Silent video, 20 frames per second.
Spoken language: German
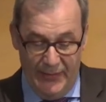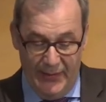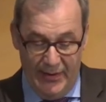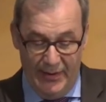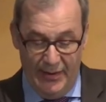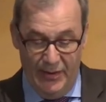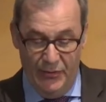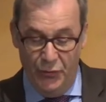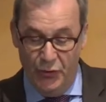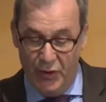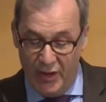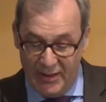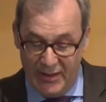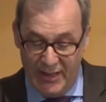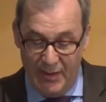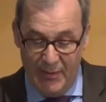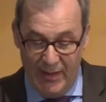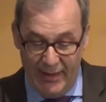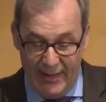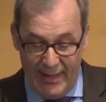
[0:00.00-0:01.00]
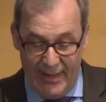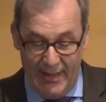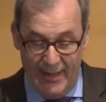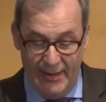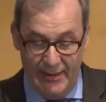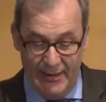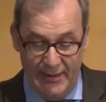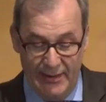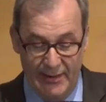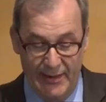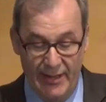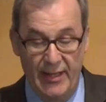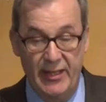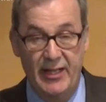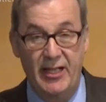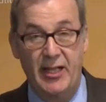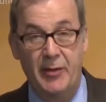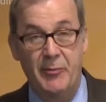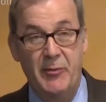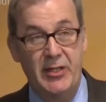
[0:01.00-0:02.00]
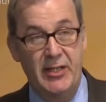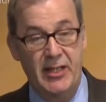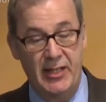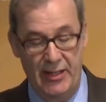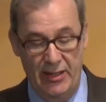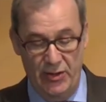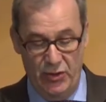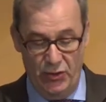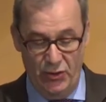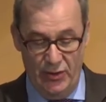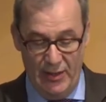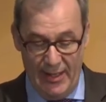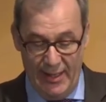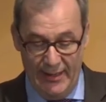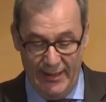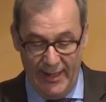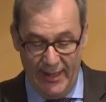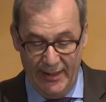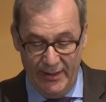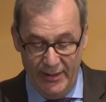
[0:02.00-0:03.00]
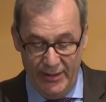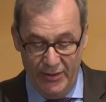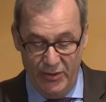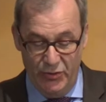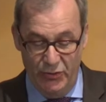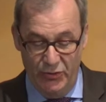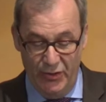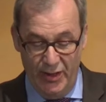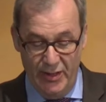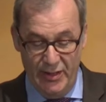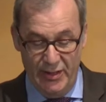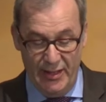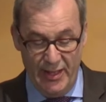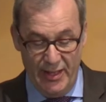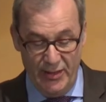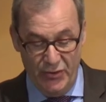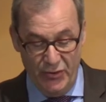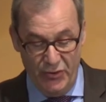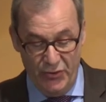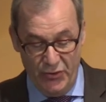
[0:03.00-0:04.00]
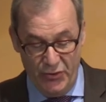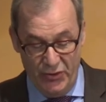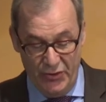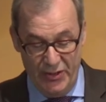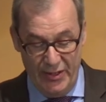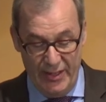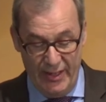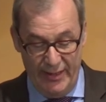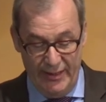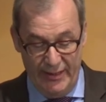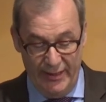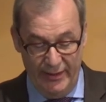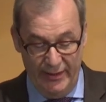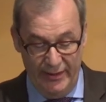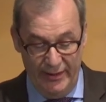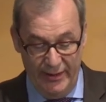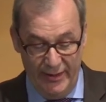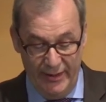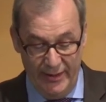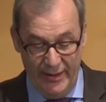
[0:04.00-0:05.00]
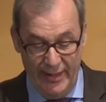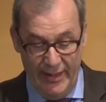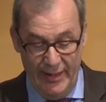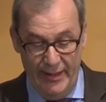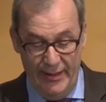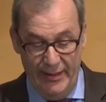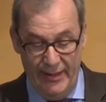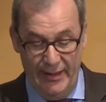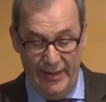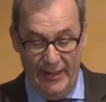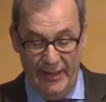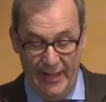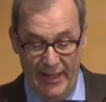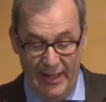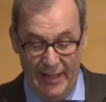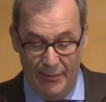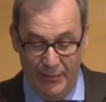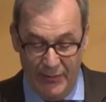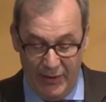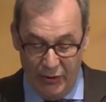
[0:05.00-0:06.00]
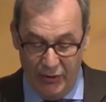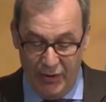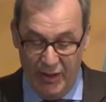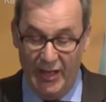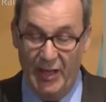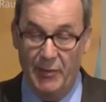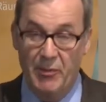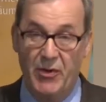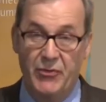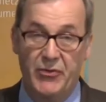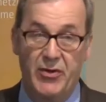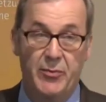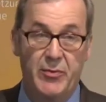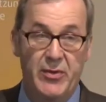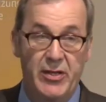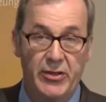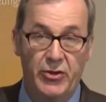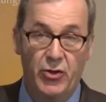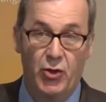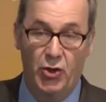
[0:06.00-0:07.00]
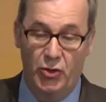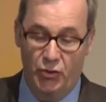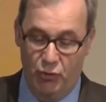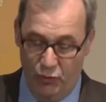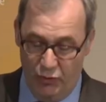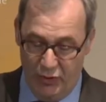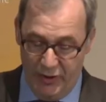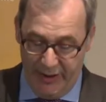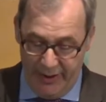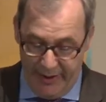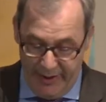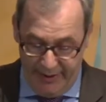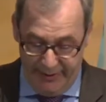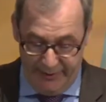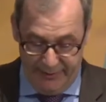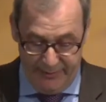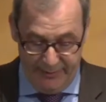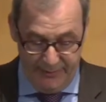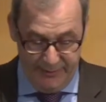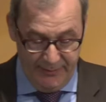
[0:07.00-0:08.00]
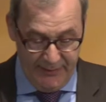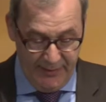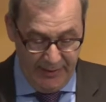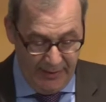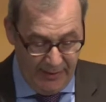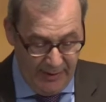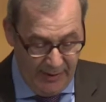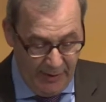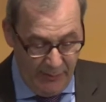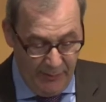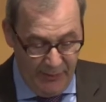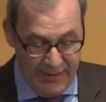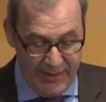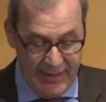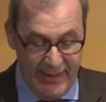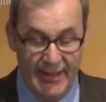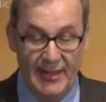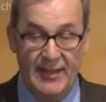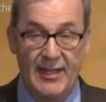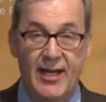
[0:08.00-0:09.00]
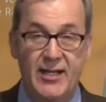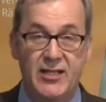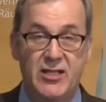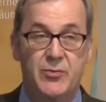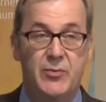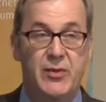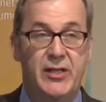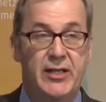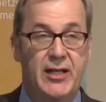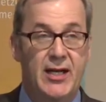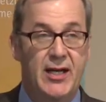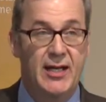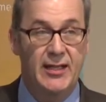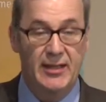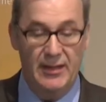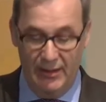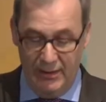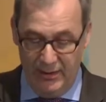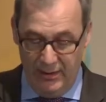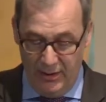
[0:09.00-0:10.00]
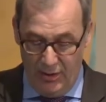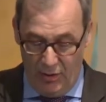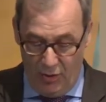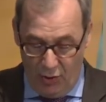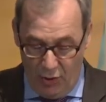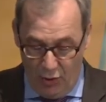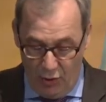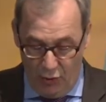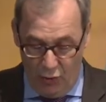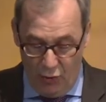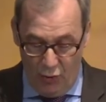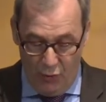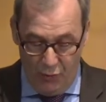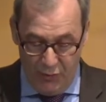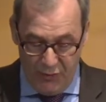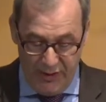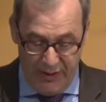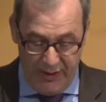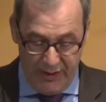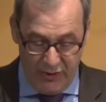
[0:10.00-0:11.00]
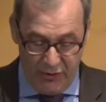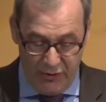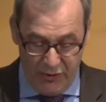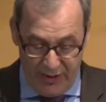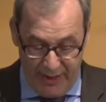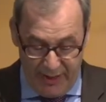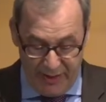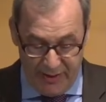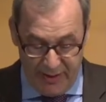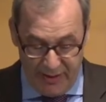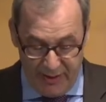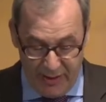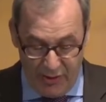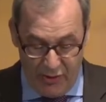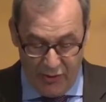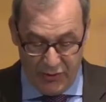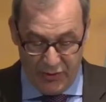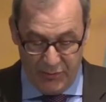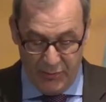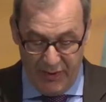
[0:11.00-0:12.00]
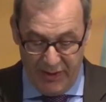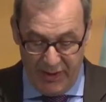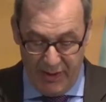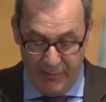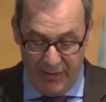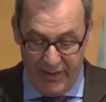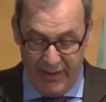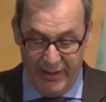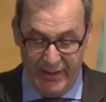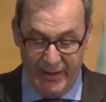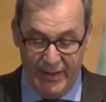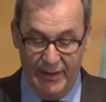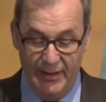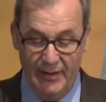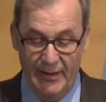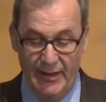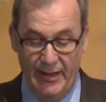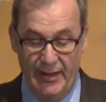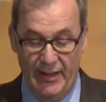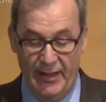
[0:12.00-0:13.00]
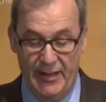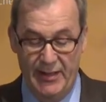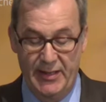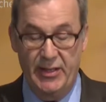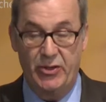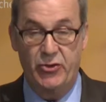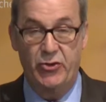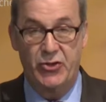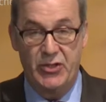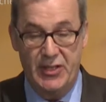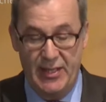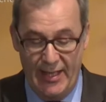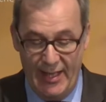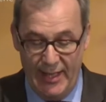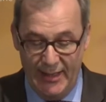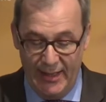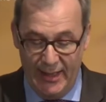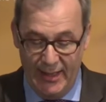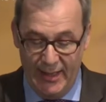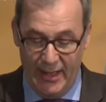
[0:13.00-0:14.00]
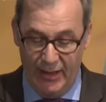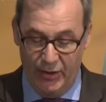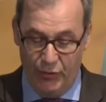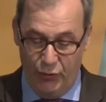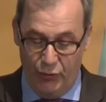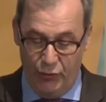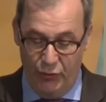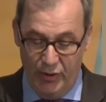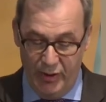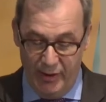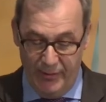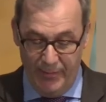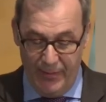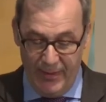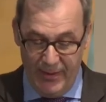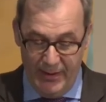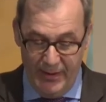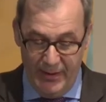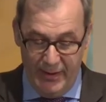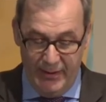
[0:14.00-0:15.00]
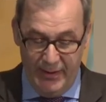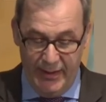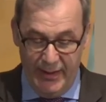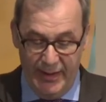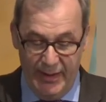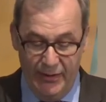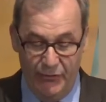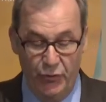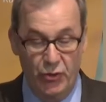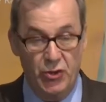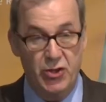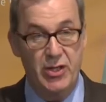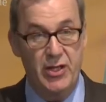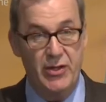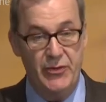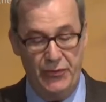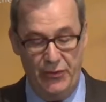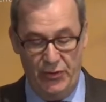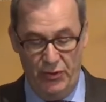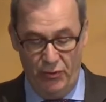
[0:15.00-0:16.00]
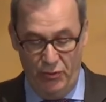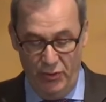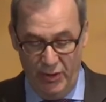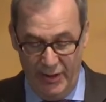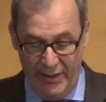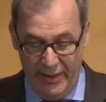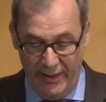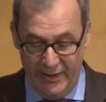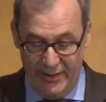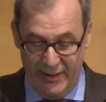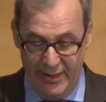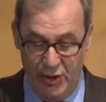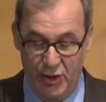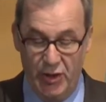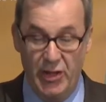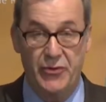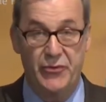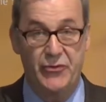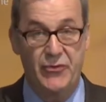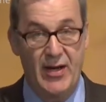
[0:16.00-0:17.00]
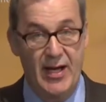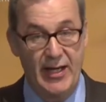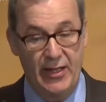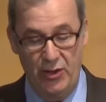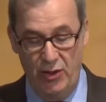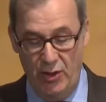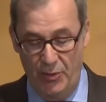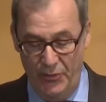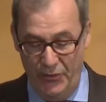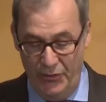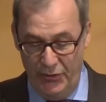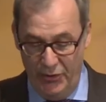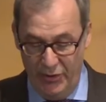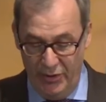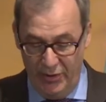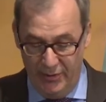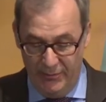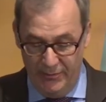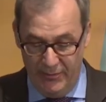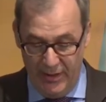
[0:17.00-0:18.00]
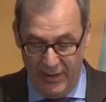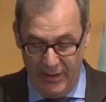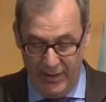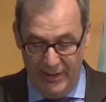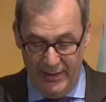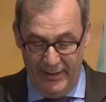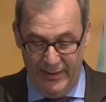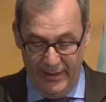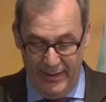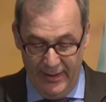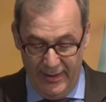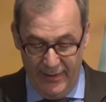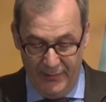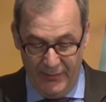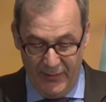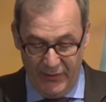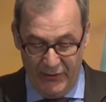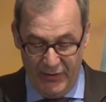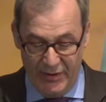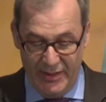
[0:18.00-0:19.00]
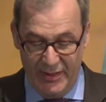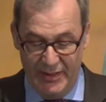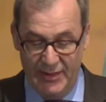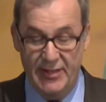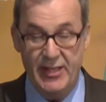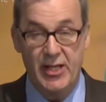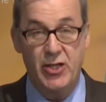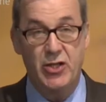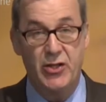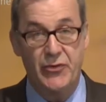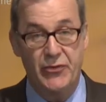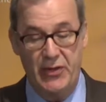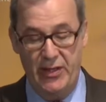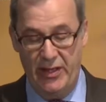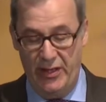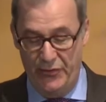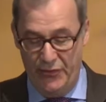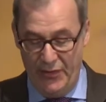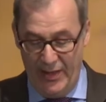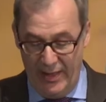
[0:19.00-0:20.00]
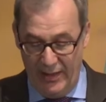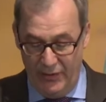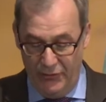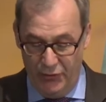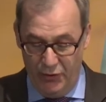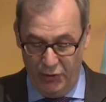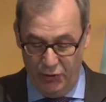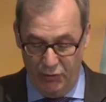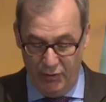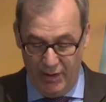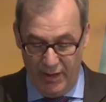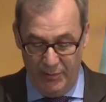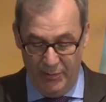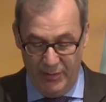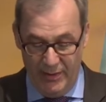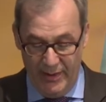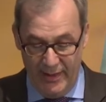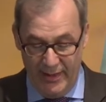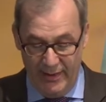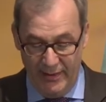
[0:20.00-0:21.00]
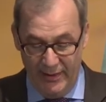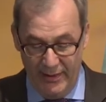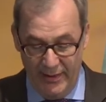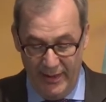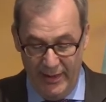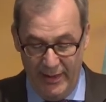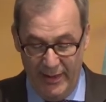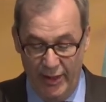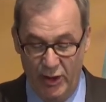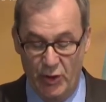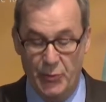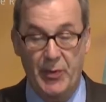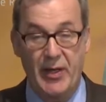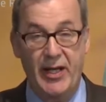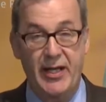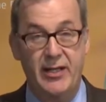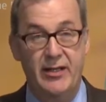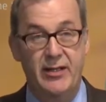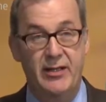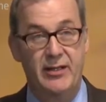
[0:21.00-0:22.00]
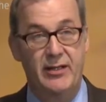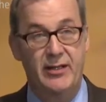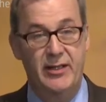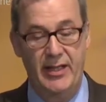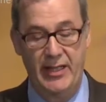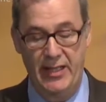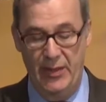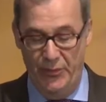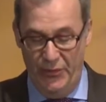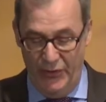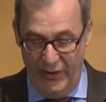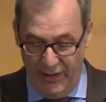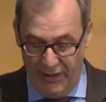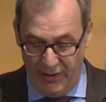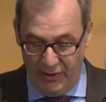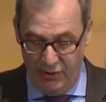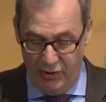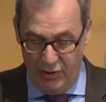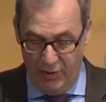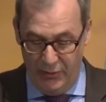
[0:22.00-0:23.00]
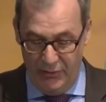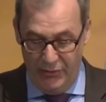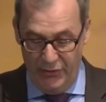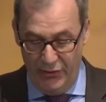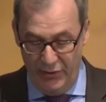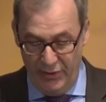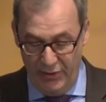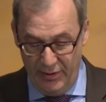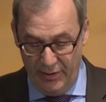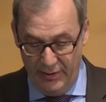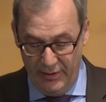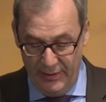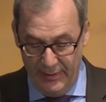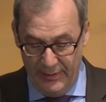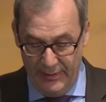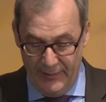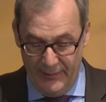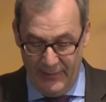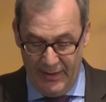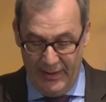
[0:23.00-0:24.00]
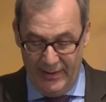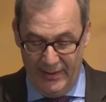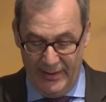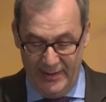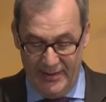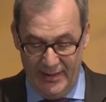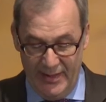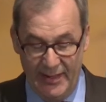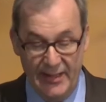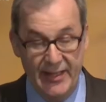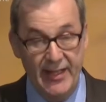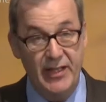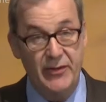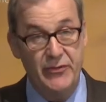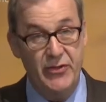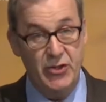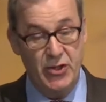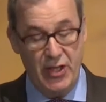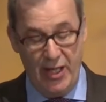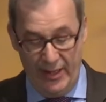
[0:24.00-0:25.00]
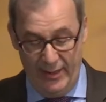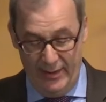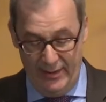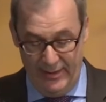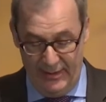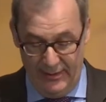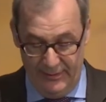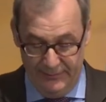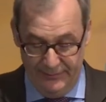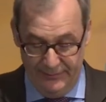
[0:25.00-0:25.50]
äh, für das Thema Nachhaltigkeit in dem internationalen Handels- und Dienstleistungskonzern tätig, der den Namen der Unternehmerfamilie Otto trägt. Mit seinen 13 Milliarden Euro Umsatz und 60.000 Mitarbeitern ist der Konzern ein Akteur, der in der Wirtschaft und in der Gesellschaft wahrgenommen wird, der, was die gesellschaftliche Verantwortung anbelangt, entsprechend in die Pflicht genommen wird, der sich nicht verstecken kann.